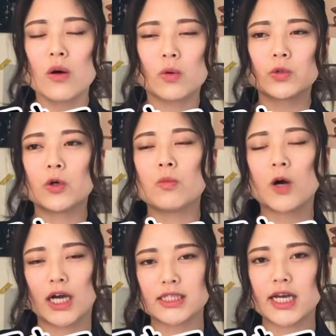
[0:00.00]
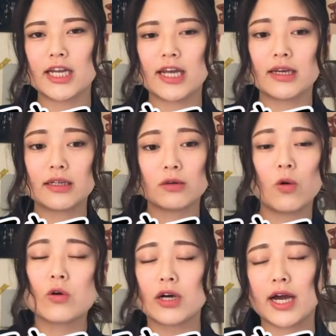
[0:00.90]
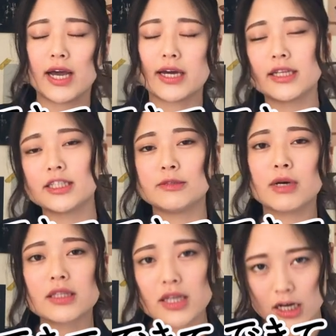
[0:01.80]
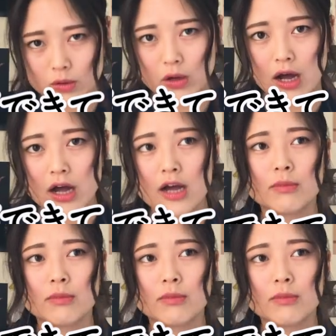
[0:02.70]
お堂も火災で多くが焼けてしまったりとか、